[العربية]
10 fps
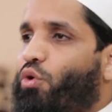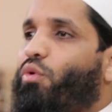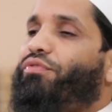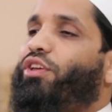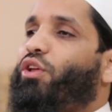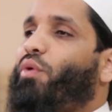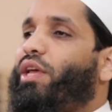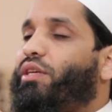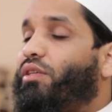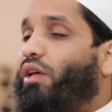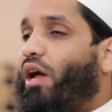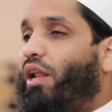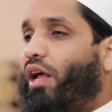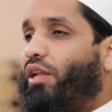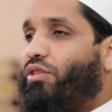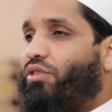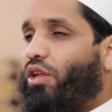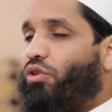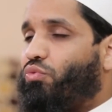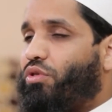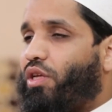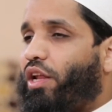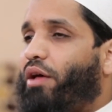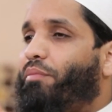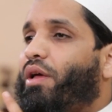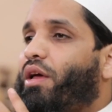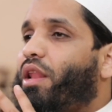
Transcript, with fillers: وفي رواية قال عليه الصلاة والسلام